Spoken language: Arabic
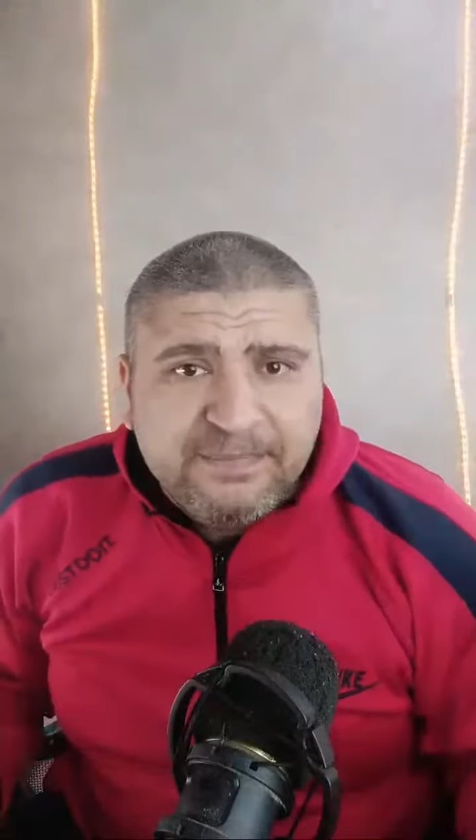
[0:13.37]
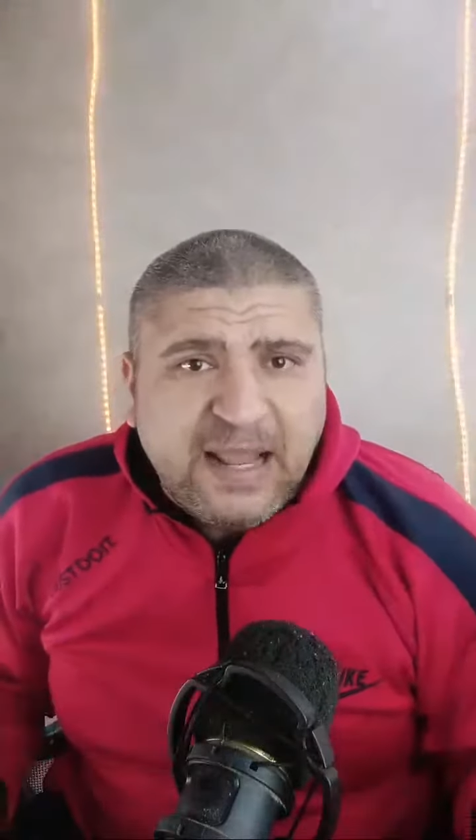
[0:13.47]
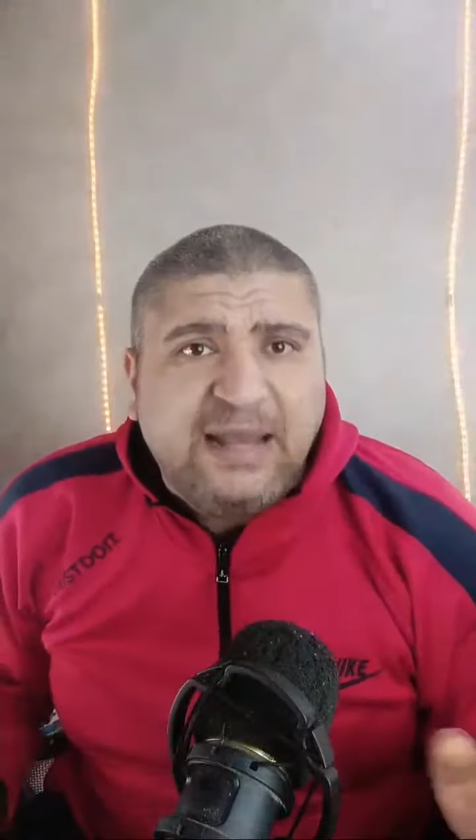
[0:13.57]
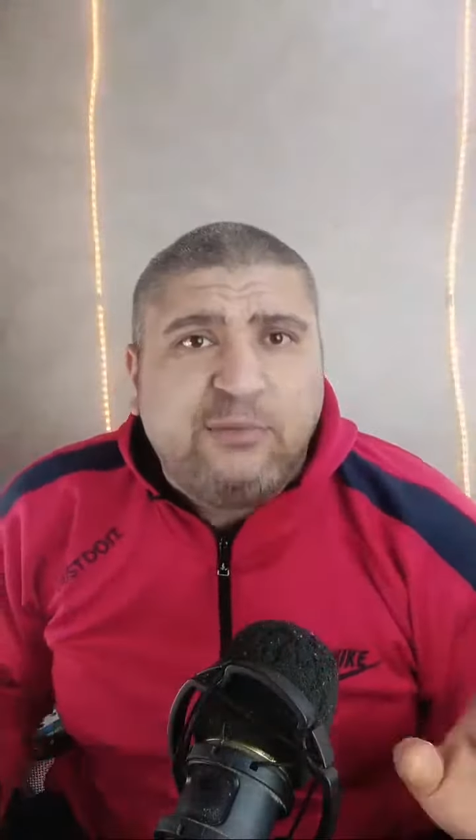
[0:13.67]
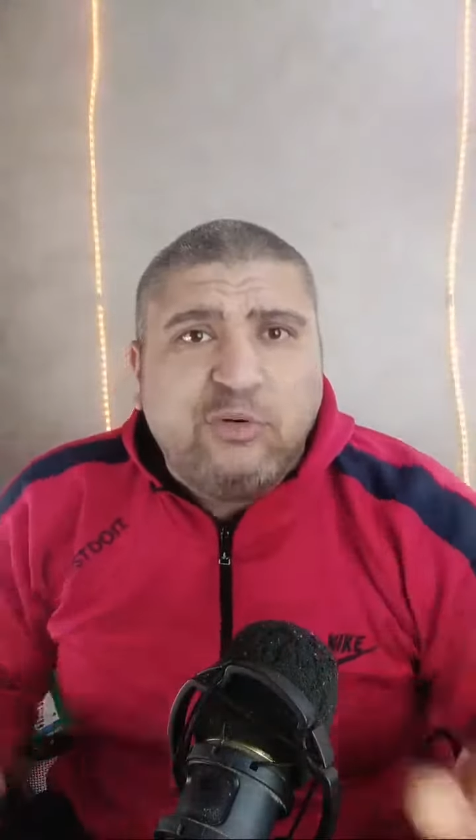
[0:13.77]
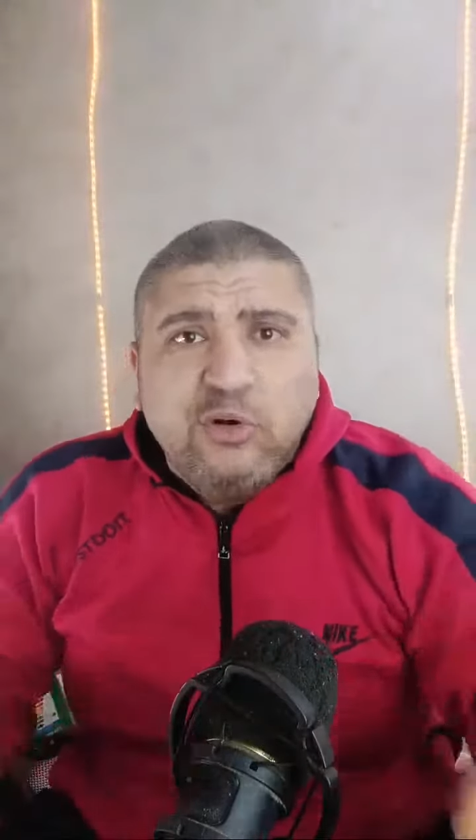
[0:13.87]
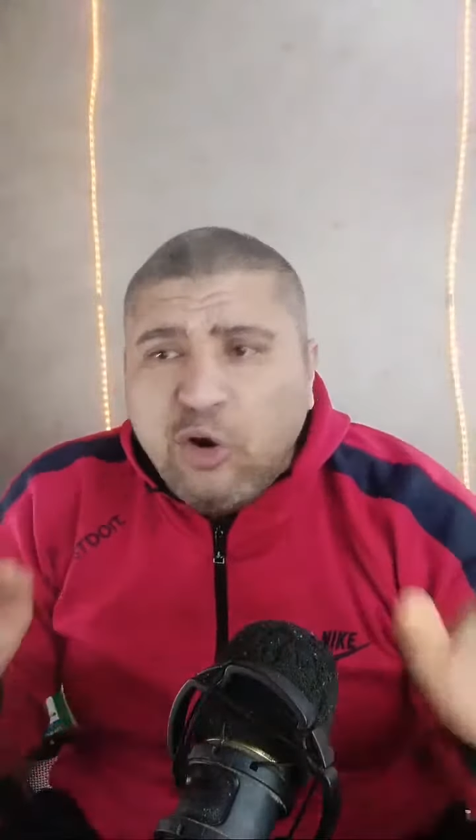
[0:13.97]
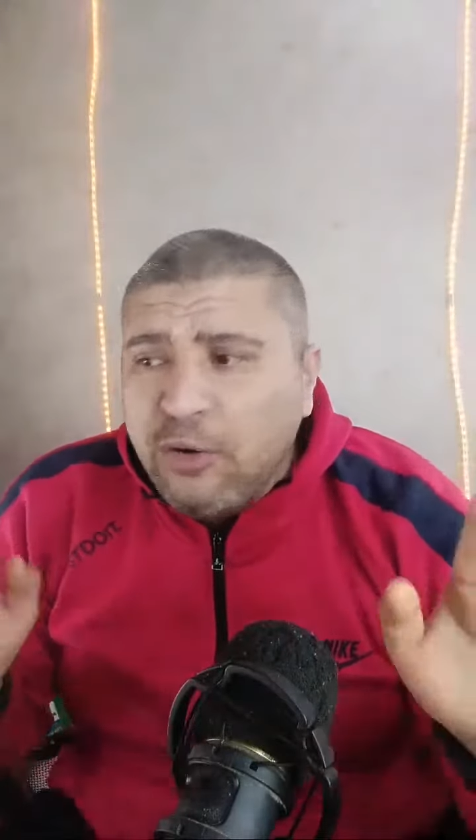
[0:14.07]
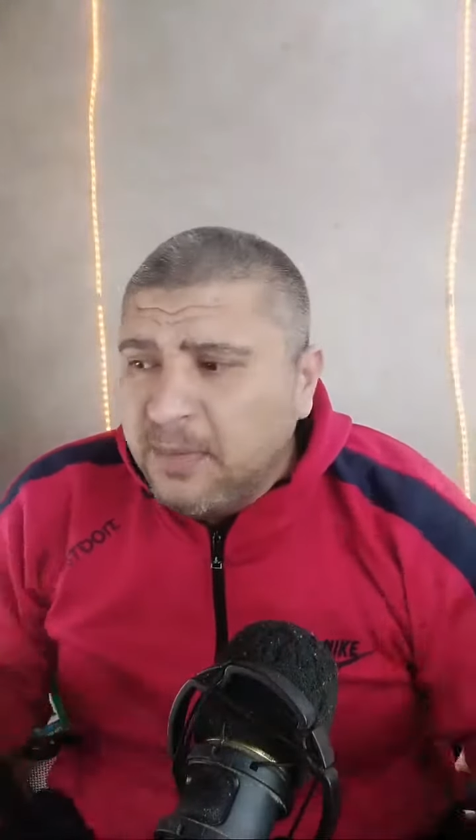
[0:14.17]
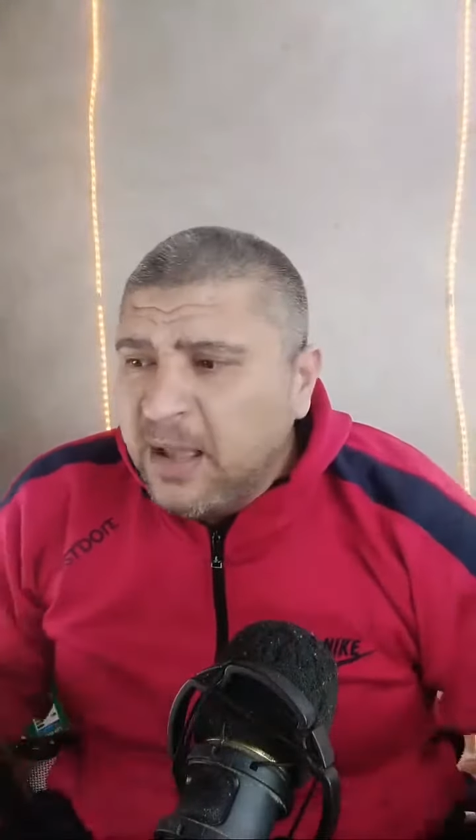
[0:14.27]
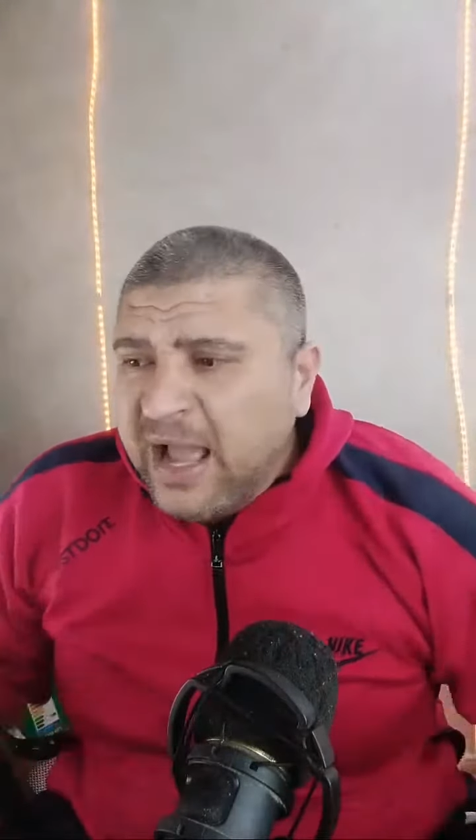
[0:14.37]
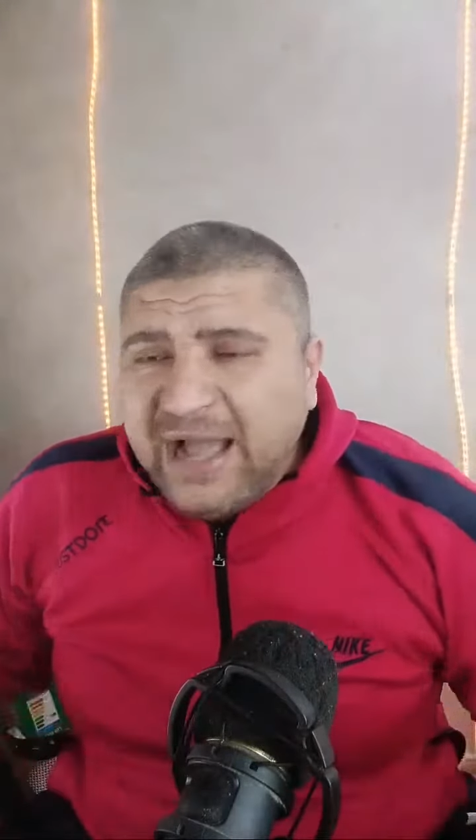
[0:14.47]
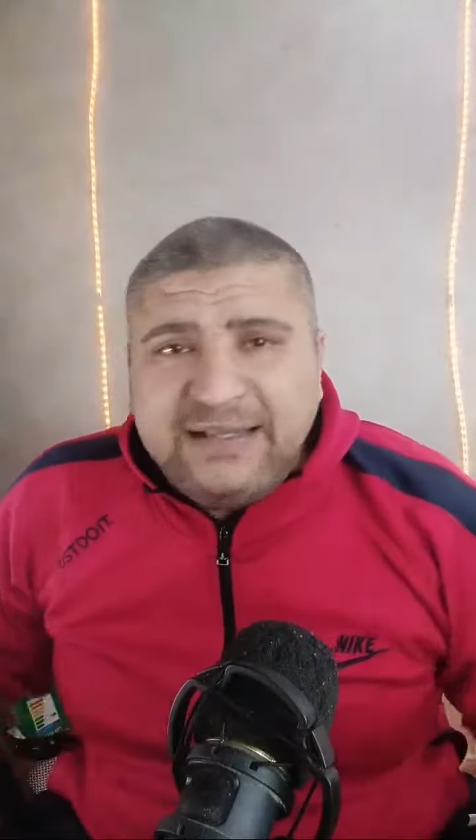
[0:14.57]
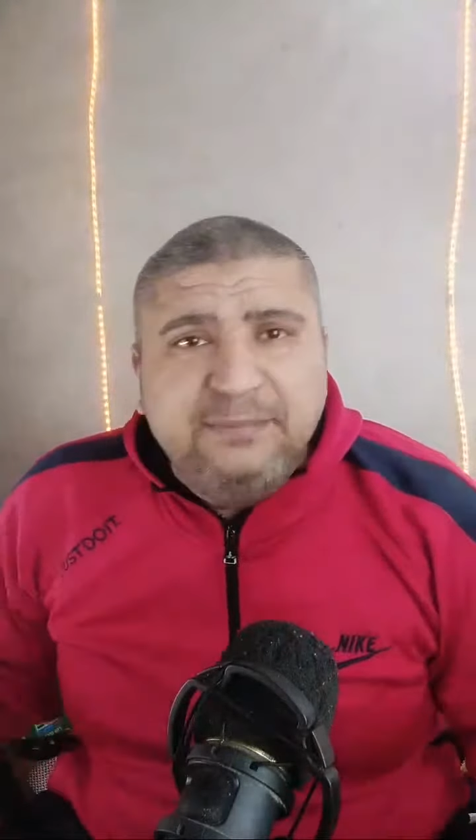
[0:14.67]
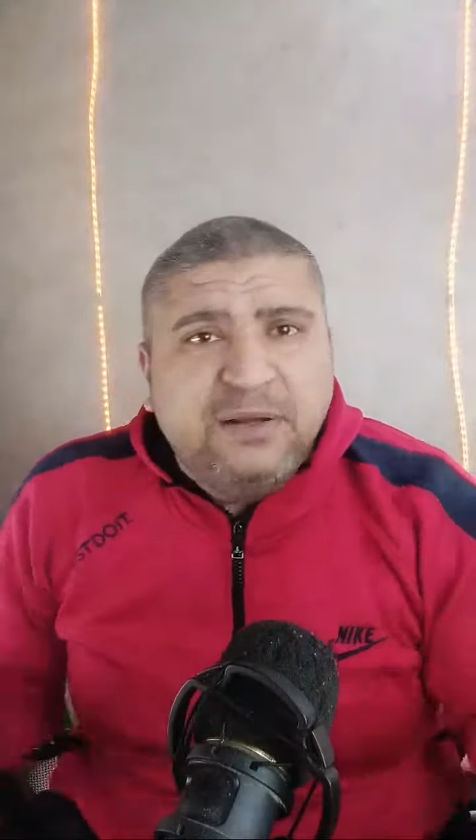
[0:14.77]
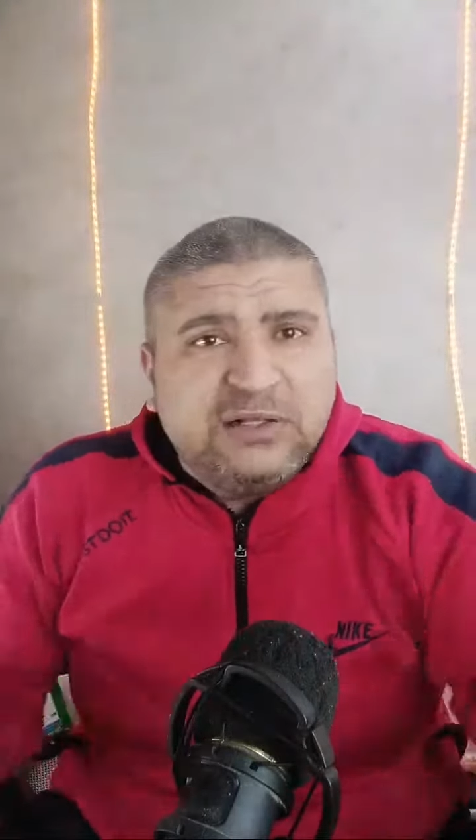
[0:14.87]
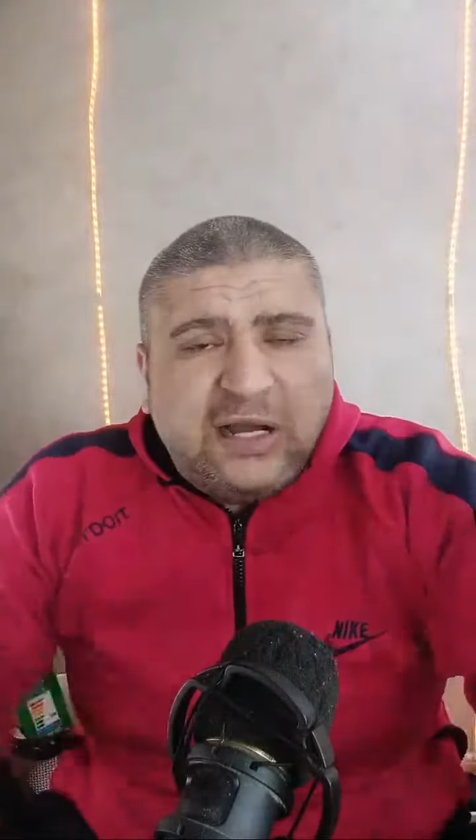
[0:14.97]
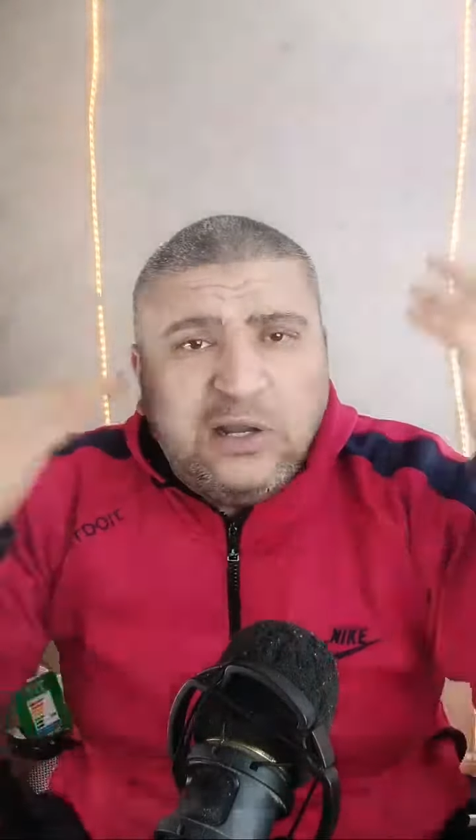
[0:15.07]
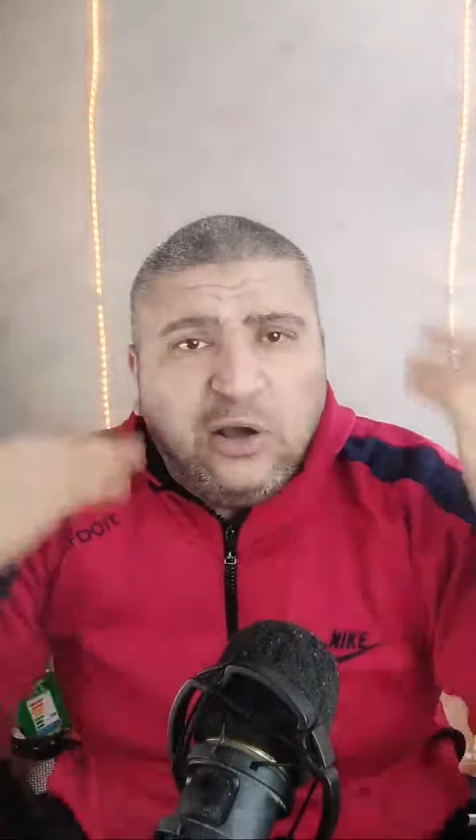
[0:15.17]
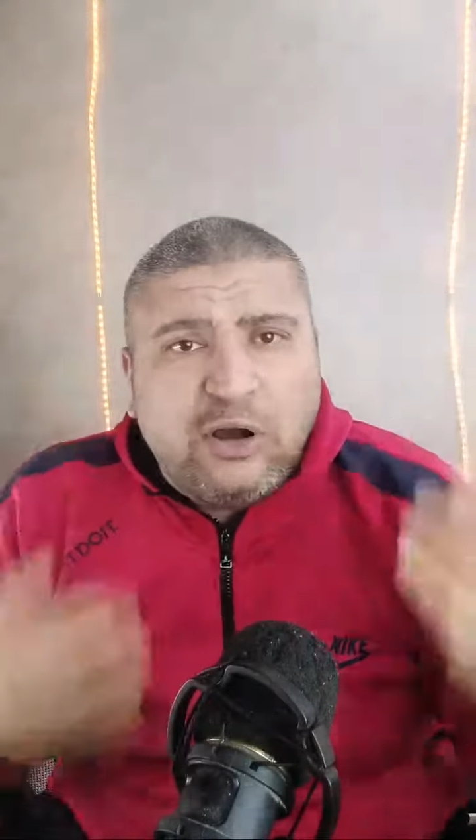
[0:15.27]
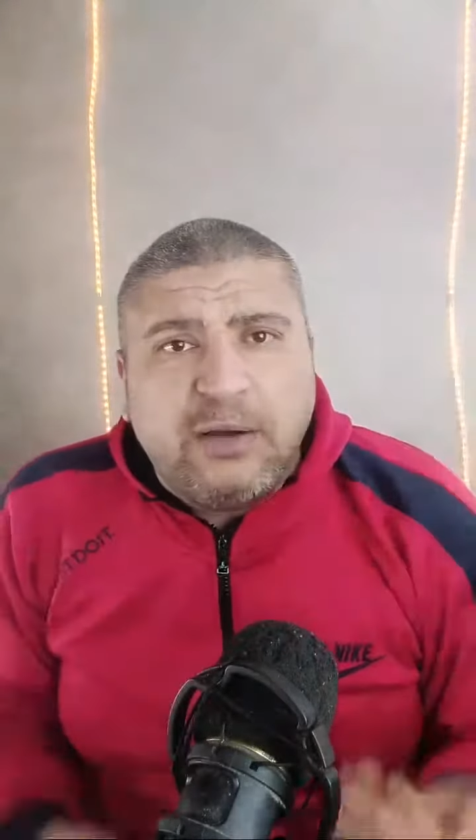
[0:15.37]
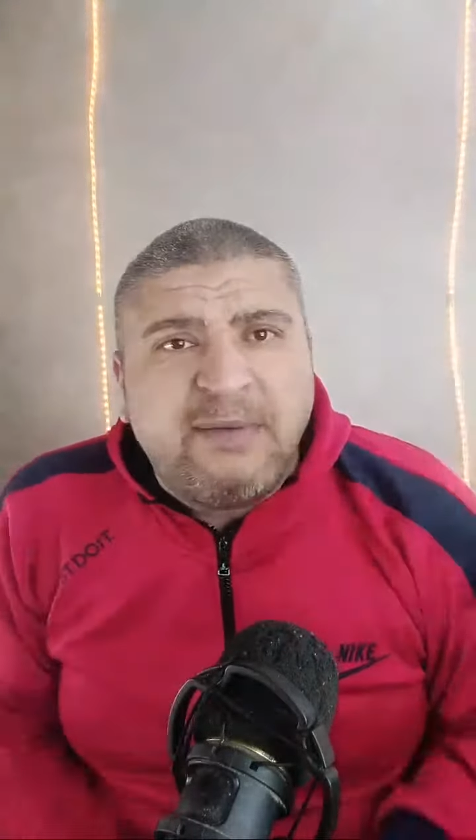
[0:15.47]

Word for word: يعني كلهم قاعدين بيتغيروا